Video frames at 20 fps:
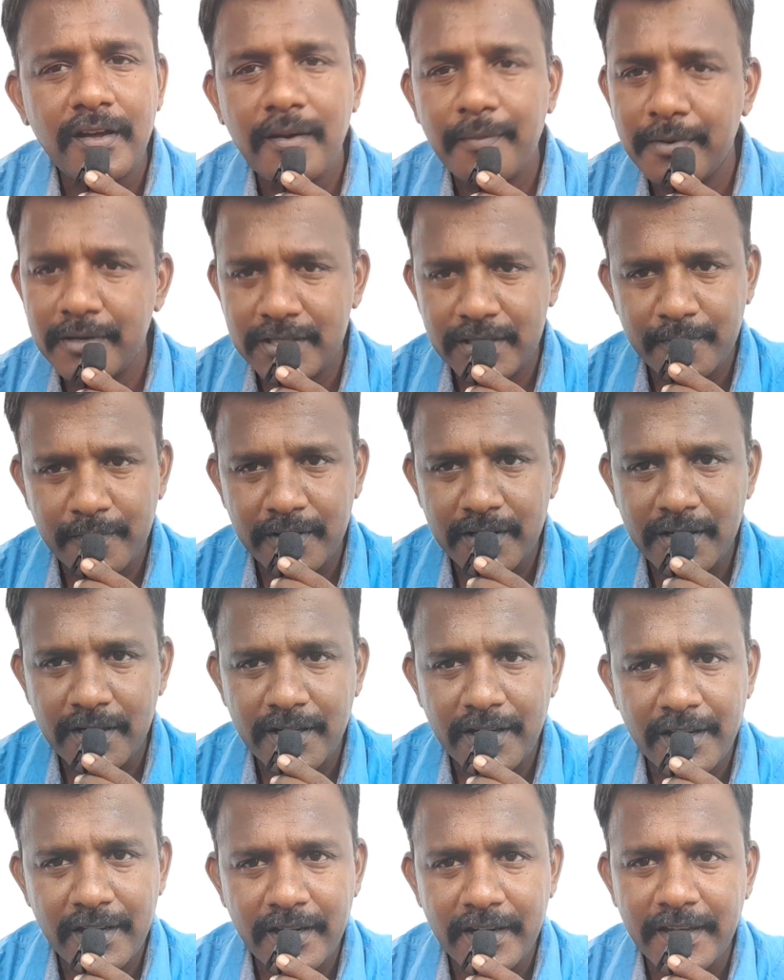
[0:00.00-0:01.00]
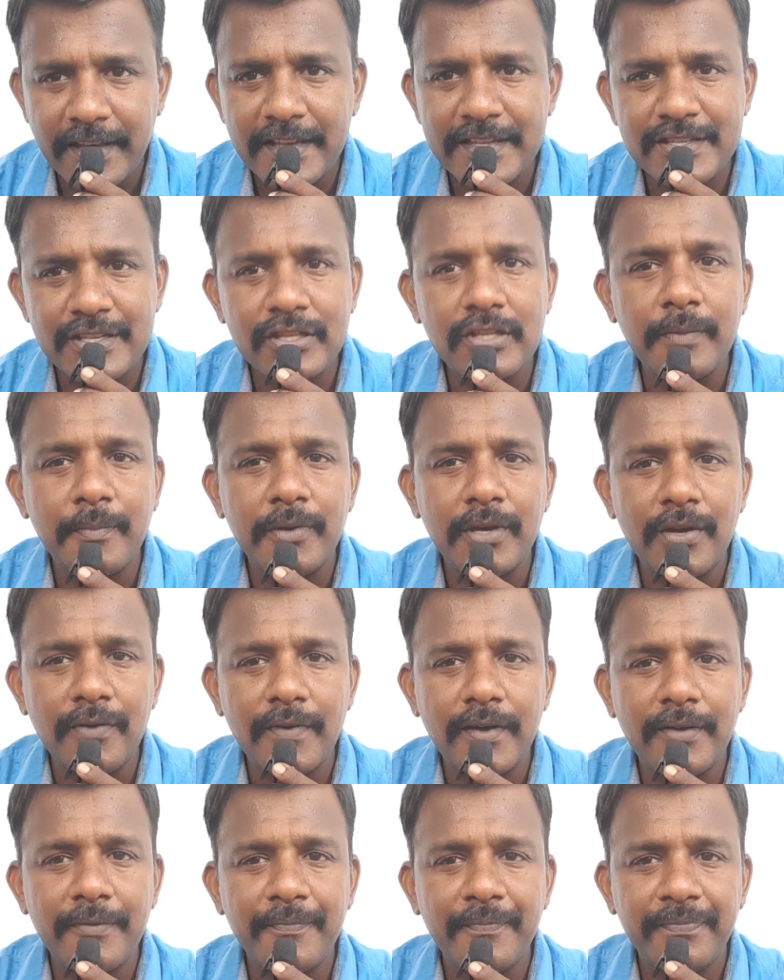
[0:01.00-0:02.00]
ஆப்ரேஷன் பண்ணலாம் நீ நாளைக்கே செத்து
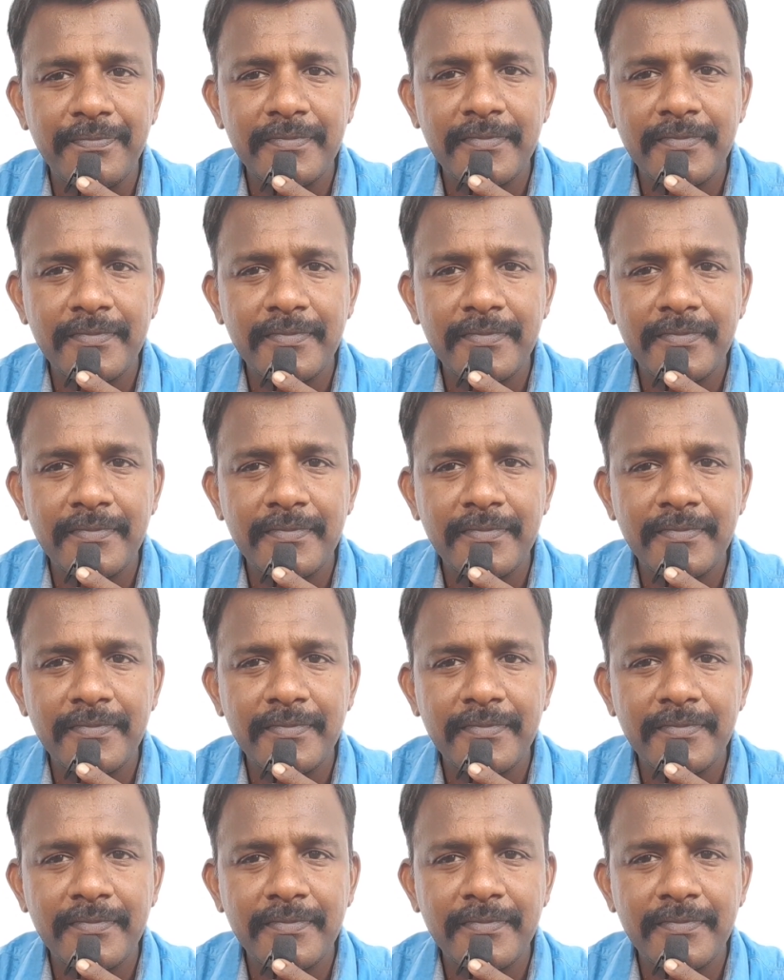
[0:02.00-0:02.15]
போயிடுவேன்